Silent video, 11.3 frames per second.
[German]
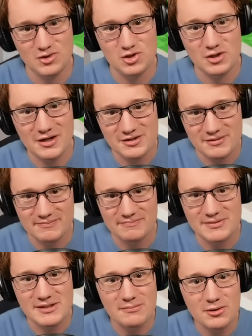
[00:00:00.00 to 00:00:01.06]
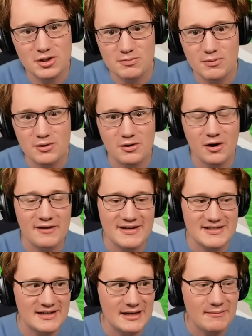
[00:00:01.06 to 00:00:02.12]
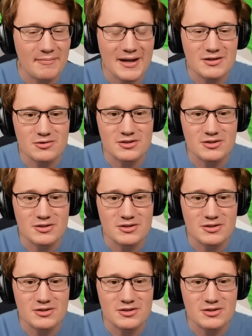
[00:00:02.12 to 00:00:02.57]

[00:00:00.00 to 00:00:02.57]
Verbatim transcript: Sieht schön aus. Ein bisschen Mucke, Spucke, oh. rollerweise mhm. Klebeband